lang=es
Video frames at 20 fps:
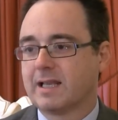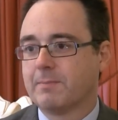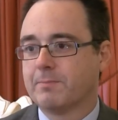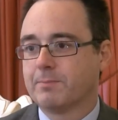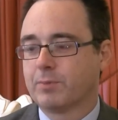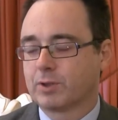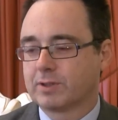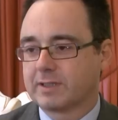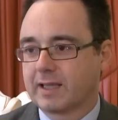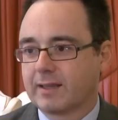la
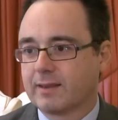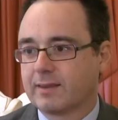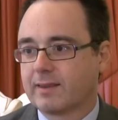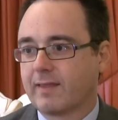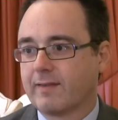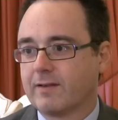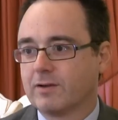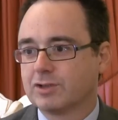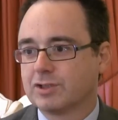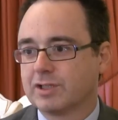
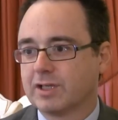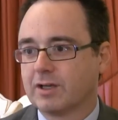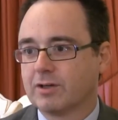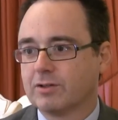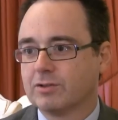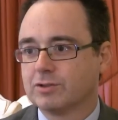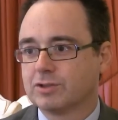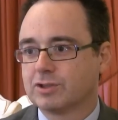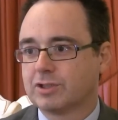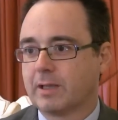importancia de los
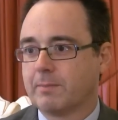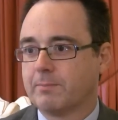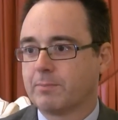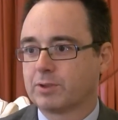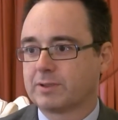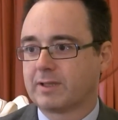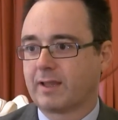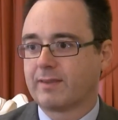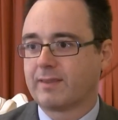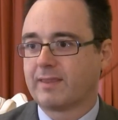hijos, la
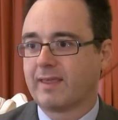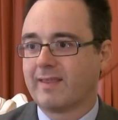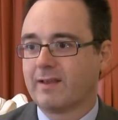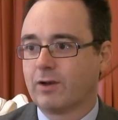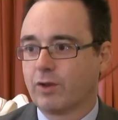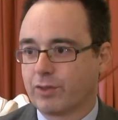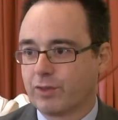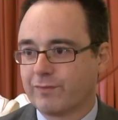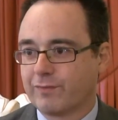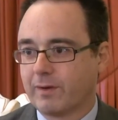importancia
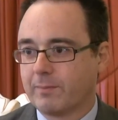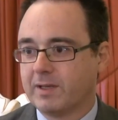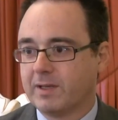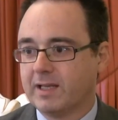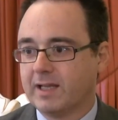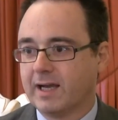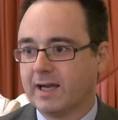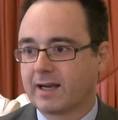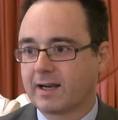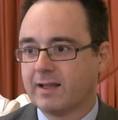del ocio
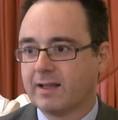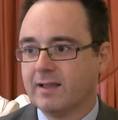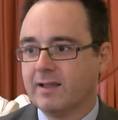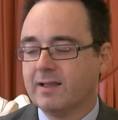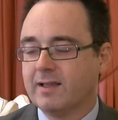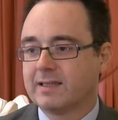familiar,